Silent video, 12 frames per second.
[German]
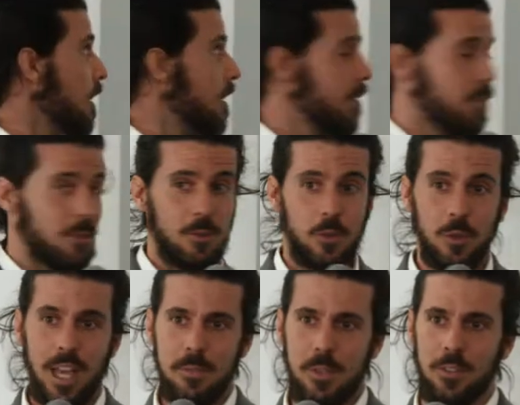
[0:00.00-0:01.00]
So, two
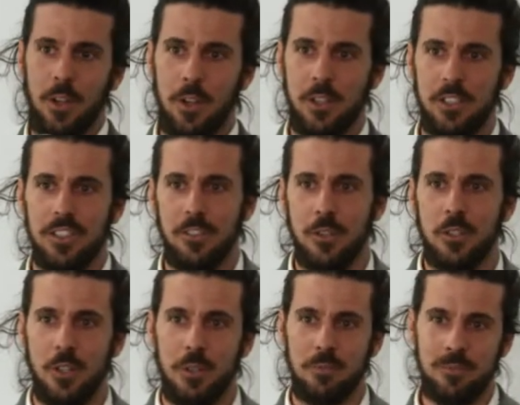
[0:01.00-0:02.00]
types of lawyers in the
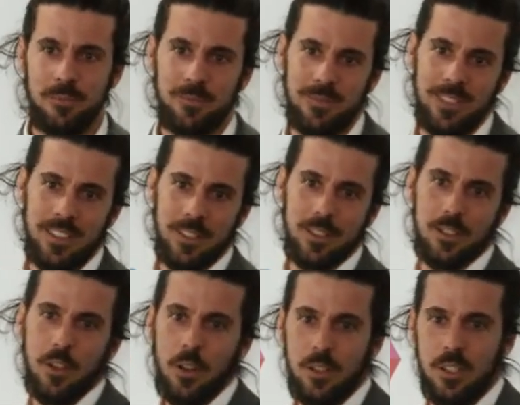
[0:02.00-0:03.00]
future. There's
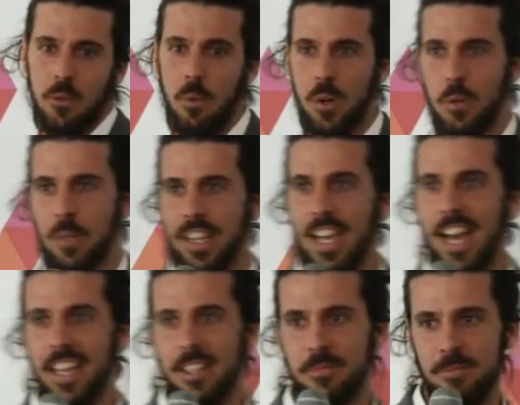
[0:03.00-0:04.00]
lawyers that work with
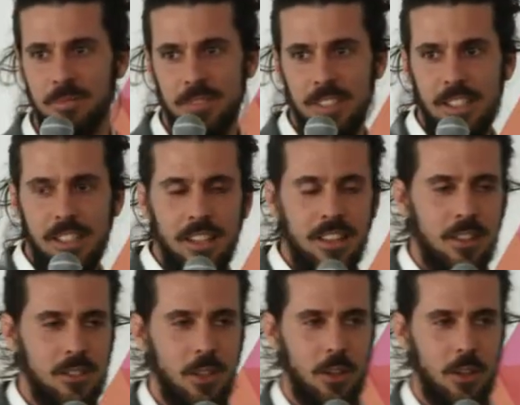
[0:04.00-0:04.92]
AI and there's